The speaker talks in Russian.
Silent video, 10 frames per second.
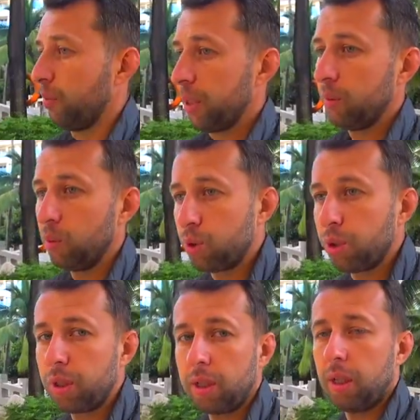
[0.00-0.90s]
поэтому
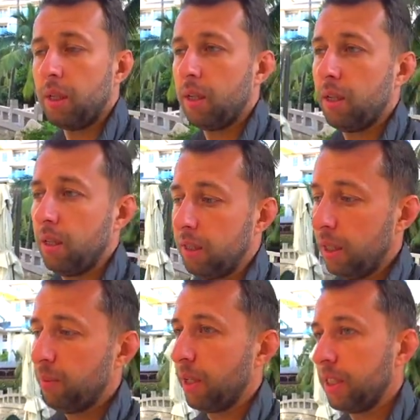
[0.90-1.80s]
лучше этот а,
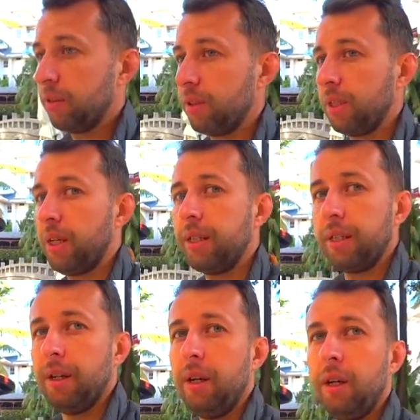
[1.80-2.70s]
отель бронировать
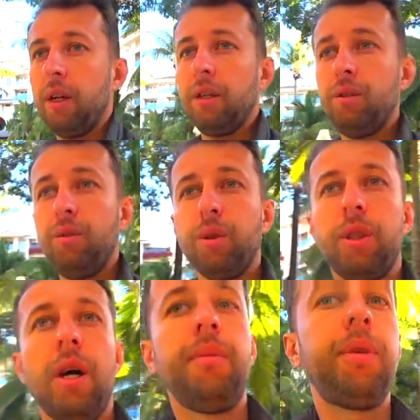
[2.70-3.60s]
заранее. Ну вот, да, мы